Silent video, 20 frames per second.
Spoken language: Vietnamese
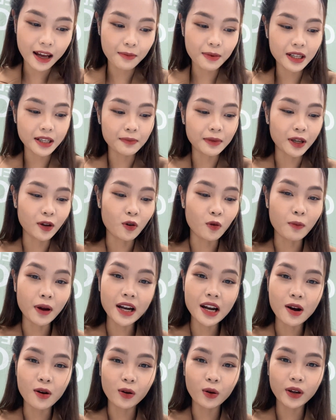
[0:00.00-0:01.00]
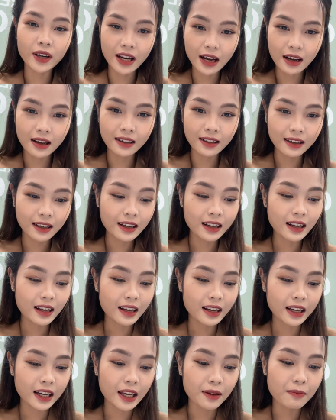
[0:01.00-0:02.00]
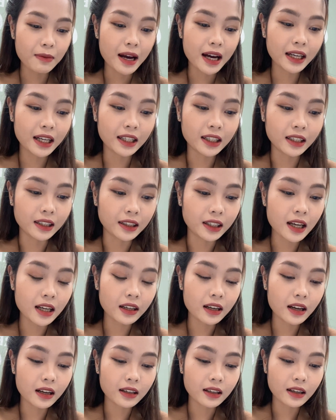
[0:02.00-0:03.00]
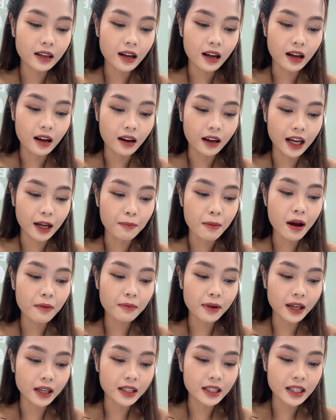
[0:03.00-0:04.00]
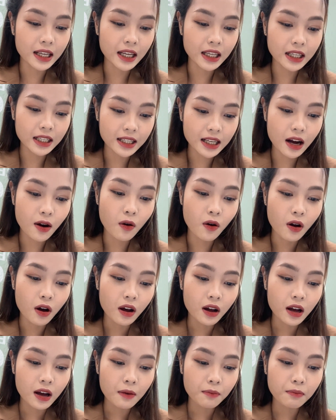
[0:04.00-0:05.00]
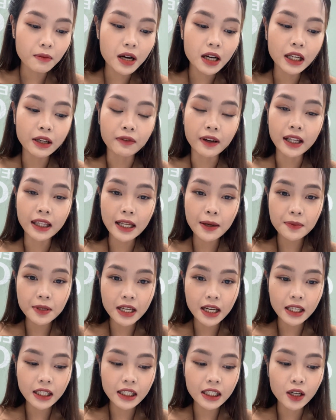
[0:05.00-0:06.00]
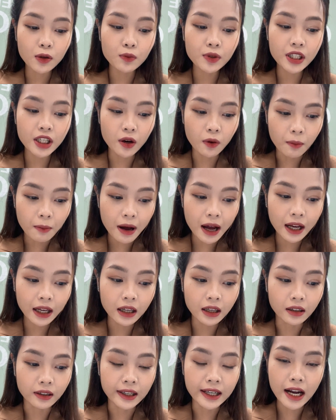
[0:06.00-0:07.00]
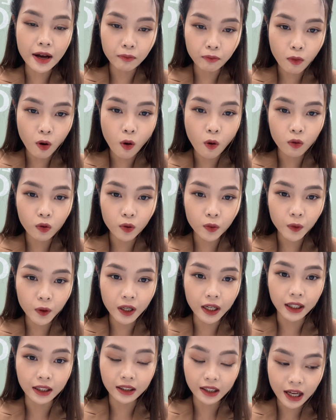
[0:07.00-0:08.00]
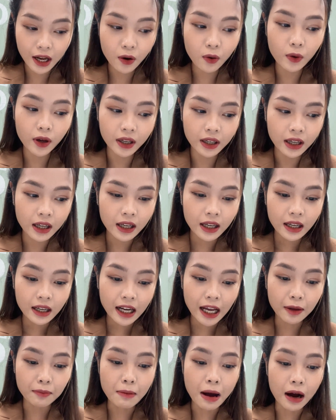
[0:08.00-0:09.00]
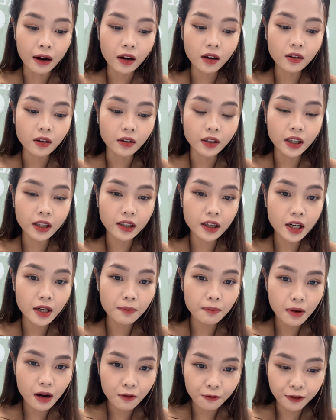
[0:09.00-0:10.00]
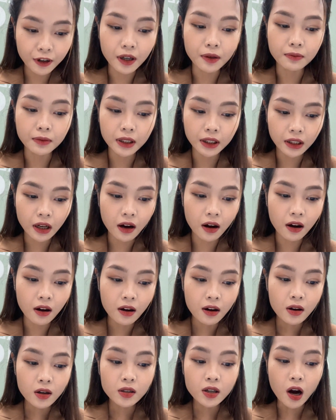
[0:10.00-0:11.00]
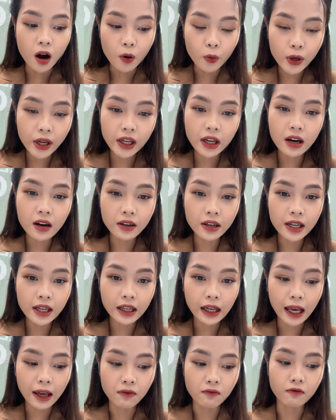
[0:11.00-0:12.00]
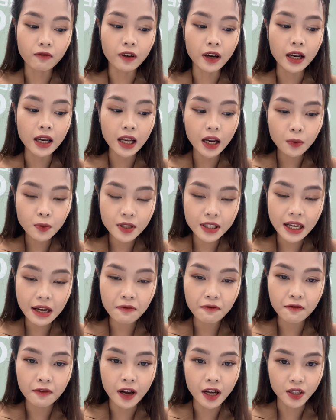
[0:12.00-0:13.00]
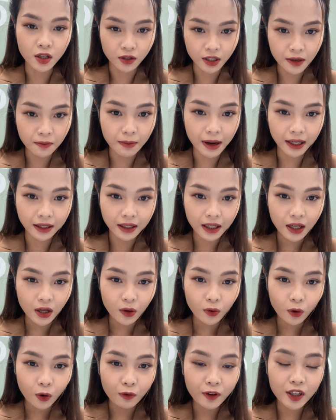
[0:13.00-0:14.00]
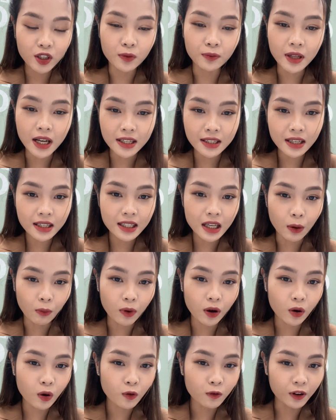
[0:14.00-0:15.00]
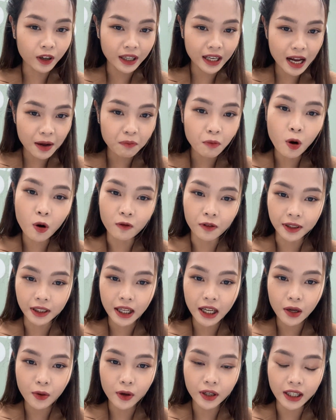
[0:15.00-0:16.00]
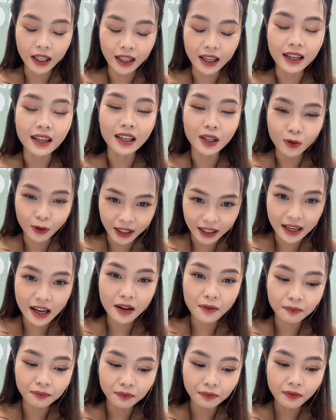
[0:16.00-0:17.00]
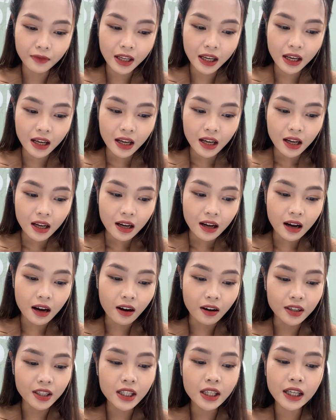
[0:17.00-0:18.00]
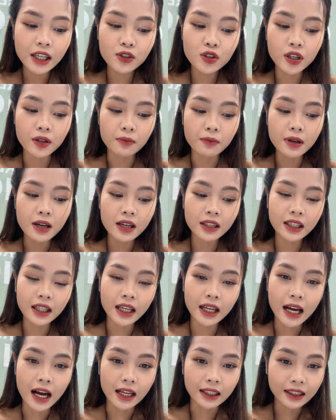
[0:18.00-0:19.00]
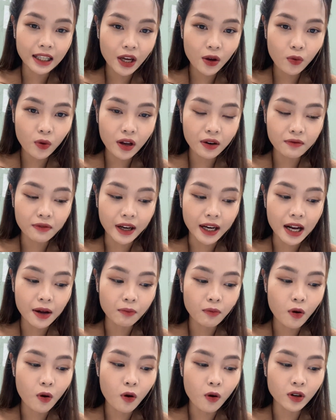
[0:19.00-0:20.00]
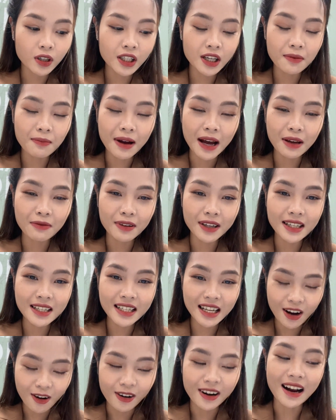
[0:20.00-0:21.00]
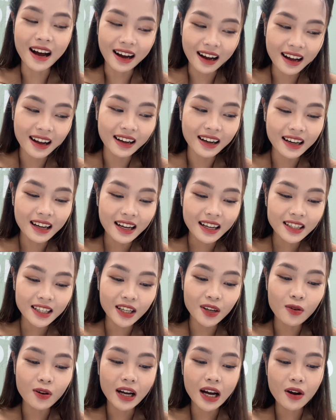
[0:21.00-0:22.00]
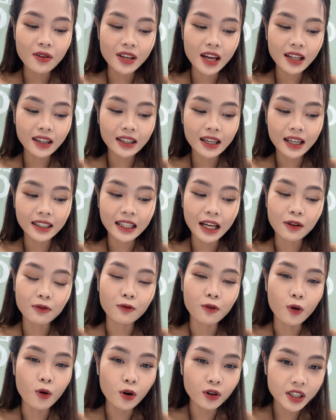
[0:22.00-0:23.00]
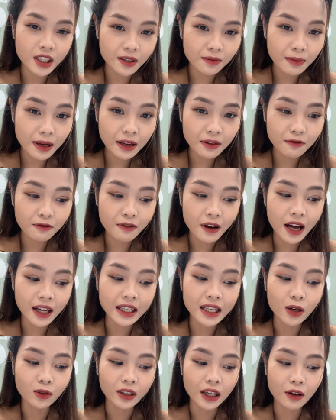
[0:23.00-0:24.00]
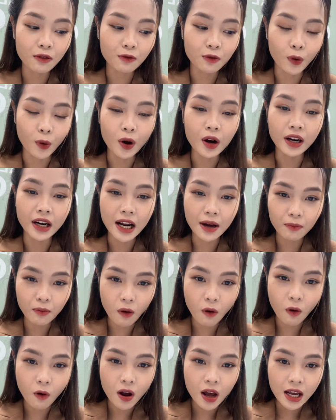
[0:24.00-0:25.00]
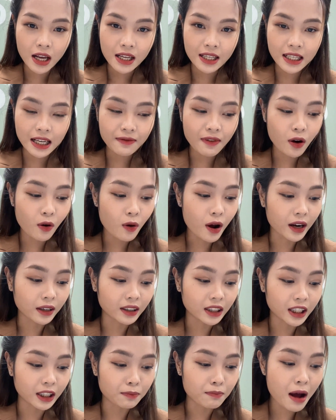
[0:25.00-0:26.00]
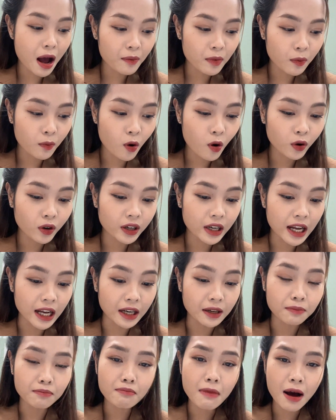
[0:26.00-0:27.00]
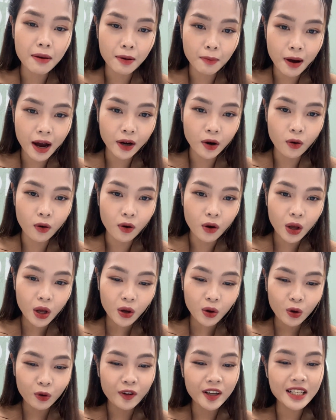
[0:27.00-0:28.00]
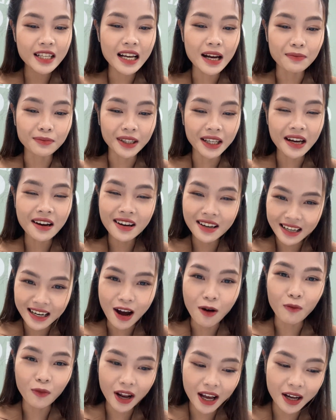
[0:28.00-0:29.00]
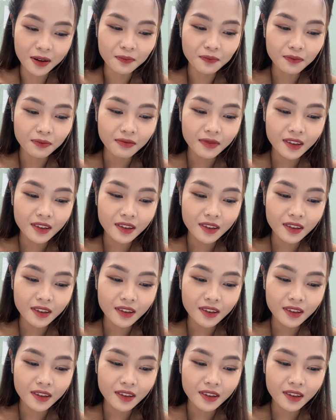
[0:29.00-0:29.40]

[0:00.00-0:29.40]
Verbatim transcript: À, bây giờ mình cũng bắt đầu luôn nhé Ngày mai thì thời tiết à, cả ba miền sẽ như sau. Mưa thì vẫn tiếp diễn trong chiều mai ở Nam Bộ cũng như là Tây Nguyên. Cảnh báo là có những nơi mưa vừa mưa to, có nguy cơ đi kèm với lốc xét và gió rất mạnh. Quý vị chúng ta sinh sống ở khu vực Nam Bộ và Tây Nguyên thì cần lưu ý nhé. À, còn trước khi chuyển mưa thì cả Tây Nguyên và Nam Bộ trưa mai vẫn sẽ còn nắng ạ. Nhiệt độ cao nhất tại thành phố Hồ Chí Minh và nhiều thành phố ở Nam Bộ sẽ vào khoảng từ 31 đến 33 độ. Quý vị sẽ cảm thấy hơi nóng đấy ạ.